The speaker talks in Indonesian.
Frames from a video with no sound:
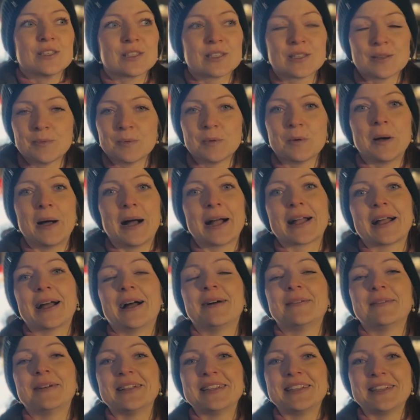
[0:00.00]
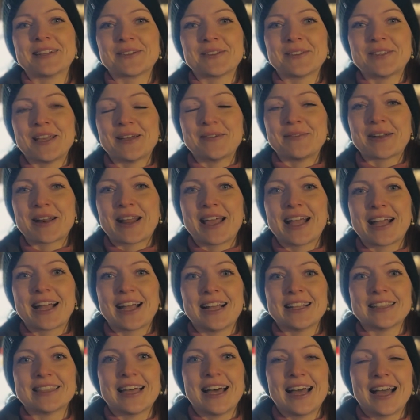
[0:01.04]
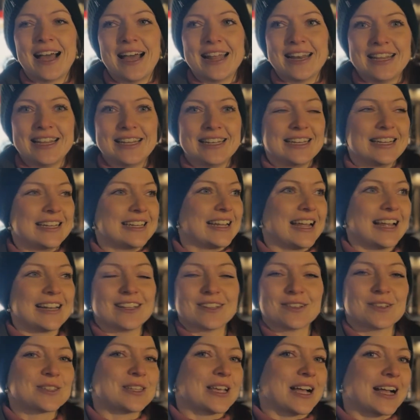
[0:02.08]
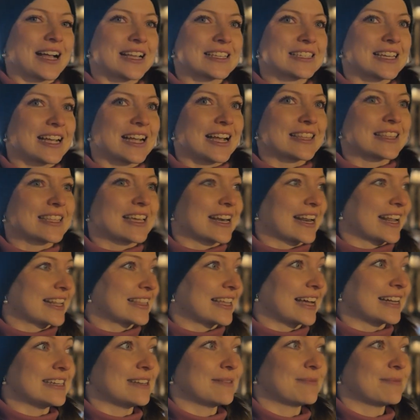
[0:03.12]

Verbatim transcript: semua agama di Rusia merayakan hari ini dan itu sangat-sangat keren dan di